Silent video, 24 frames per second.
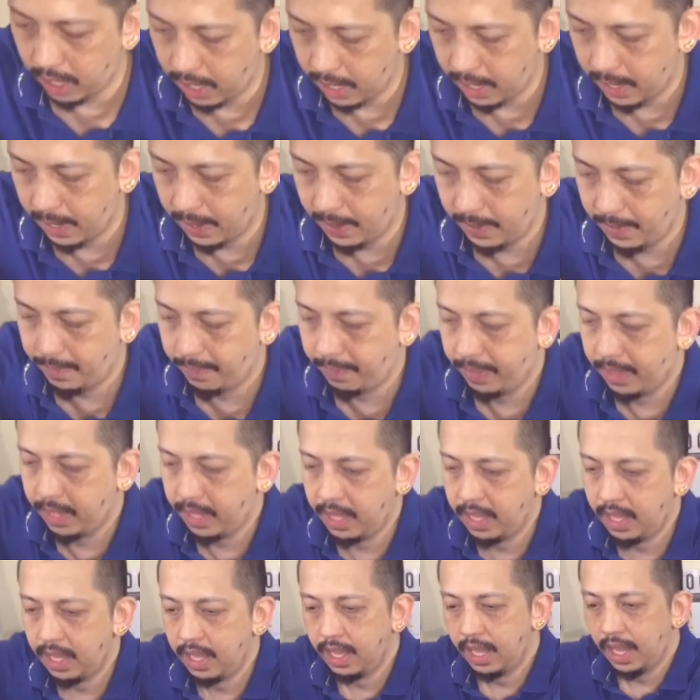uh,
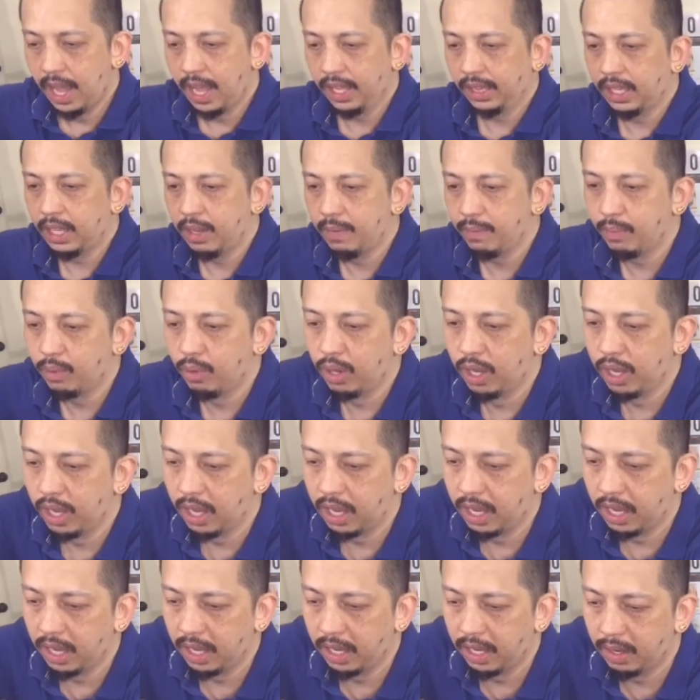ating pong
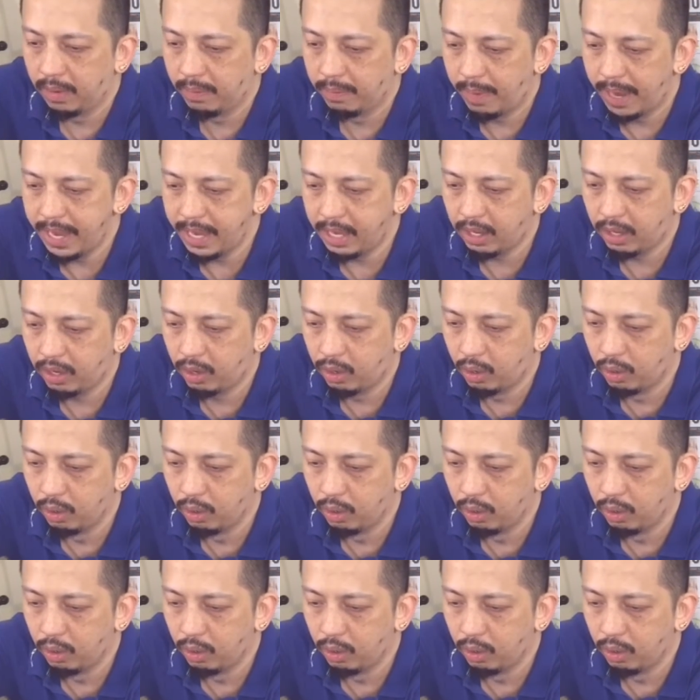uh, mic